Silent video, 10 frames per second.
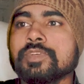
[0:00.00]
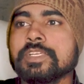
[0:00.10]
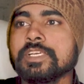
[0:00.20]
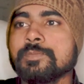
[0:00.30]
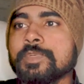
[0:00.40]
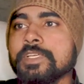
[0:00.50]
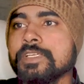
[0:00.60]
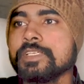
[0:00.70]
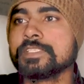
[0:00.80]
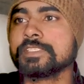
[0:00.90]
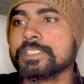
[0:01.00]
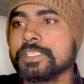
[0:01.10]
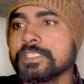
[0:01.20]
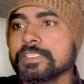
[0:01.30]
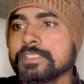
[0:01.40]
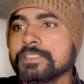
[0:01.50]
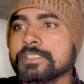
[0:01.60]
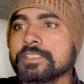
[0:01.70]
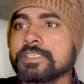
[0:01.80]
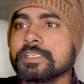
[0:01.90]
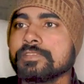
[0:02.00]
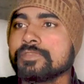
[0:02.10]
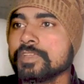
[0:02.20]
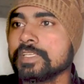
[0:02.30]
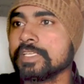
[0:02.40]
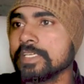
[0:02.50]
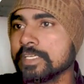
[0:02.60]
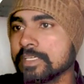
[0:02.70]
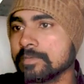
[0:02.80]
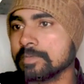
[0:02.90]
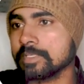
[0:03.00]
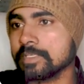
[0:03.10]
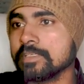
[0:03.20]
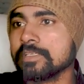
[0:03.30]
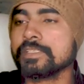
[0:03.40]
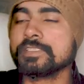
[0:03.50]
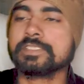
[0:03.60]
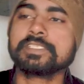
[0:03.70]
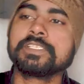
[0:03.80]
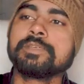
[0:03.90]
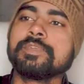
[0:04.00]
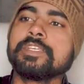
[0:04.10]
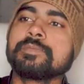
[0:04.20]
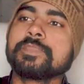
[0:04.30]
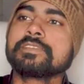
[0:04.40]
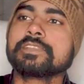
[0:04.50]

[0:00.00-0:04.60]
वो यहाँ पे चेंज कर सकते हैं फिर ये है हमारा जितने भी हमने